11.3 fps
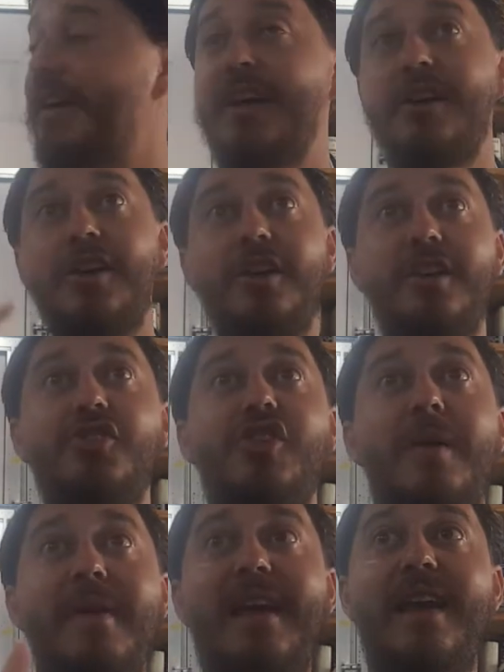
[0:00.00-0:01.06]
et
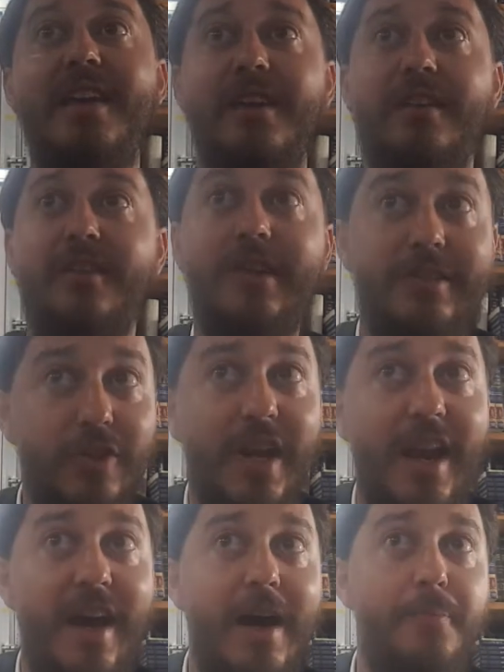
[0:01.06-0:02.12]
jamais laïque. Et c'est une
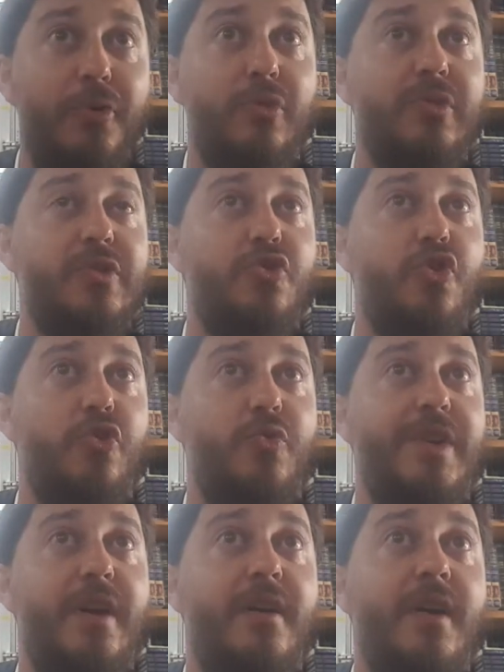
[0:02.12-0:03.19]
halakha pour nous aussi
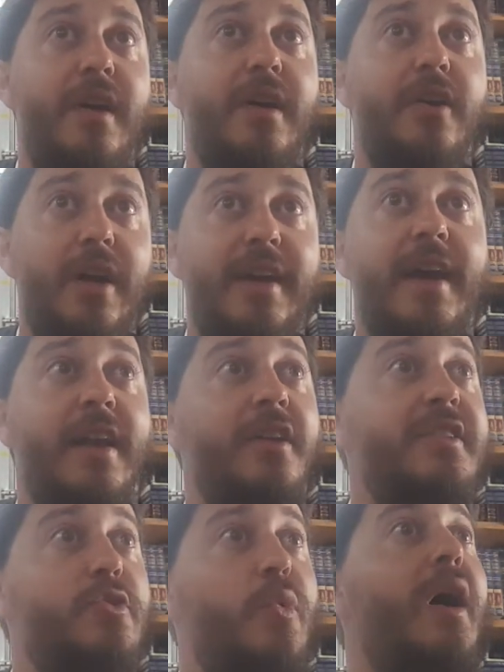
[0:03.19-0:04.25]
aujourd'hui. Hein. Quelqu'un a
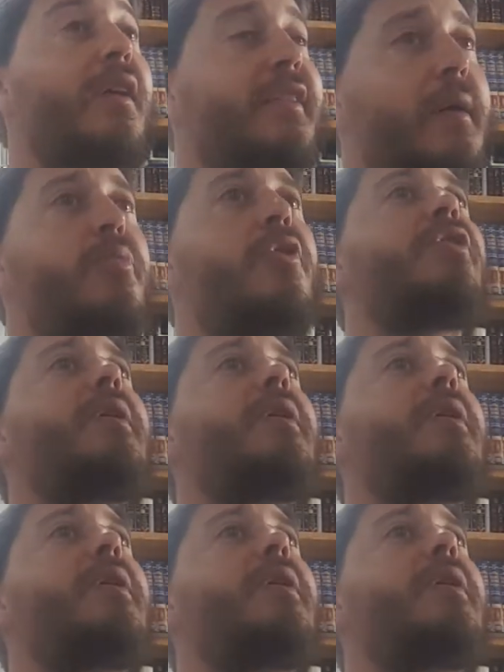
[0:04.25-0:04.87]
une histoire, d'abord